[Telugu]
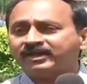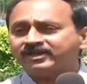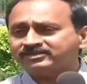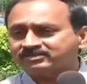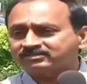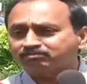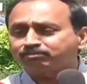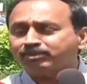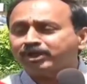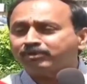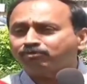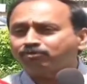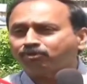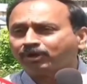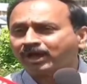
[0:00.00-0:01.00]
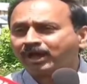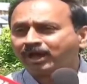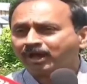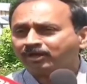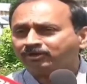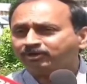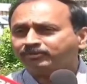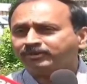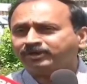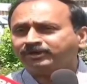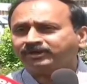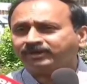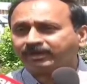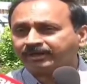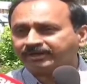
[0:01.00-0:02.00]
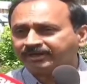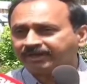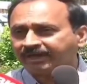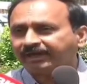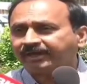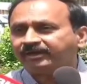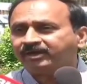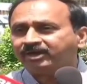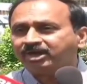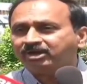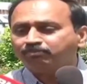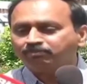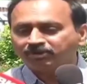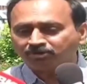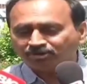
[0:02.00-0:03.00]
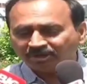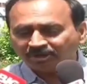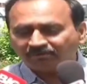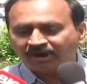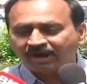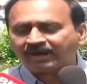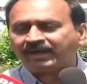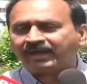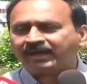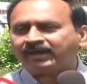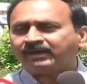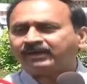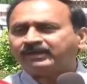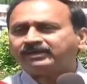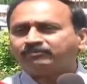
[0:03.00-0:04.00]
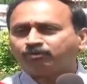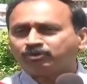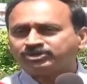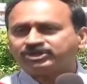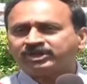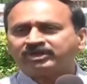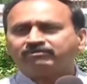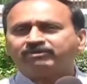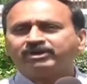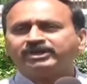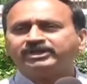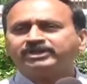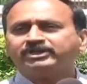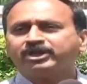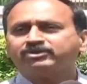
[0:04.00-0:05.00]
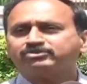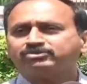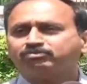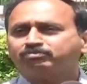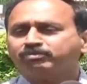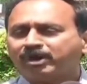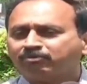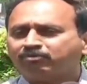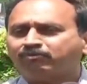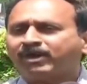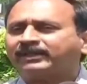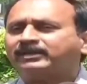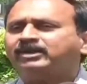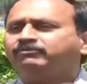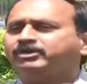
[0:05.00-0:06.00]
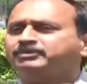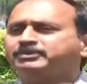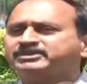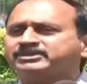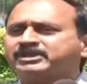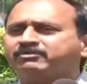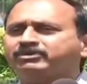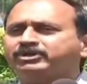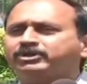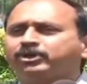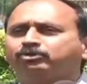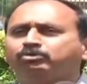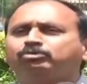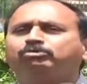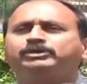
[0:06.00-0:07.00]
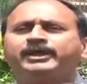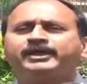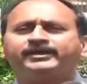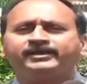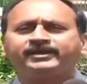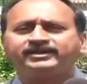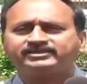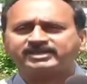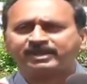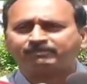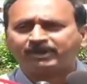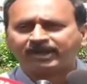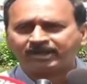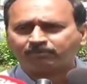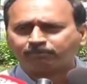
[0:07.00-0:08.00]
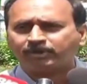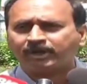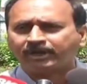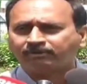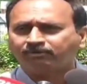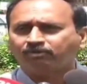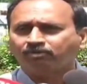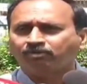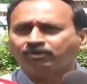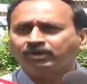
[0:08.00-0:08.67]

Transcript: ఎస్ మేము కూడా ఆర్గ్యుమెంట్కి రెడీయే మీరు ఇవాళ వచ్చినటువంటి ఈ కేసు మేము వాదన వినిపిస్తామని ఎందుకు ధైర్యంగా చెప్పలేకపోయాడు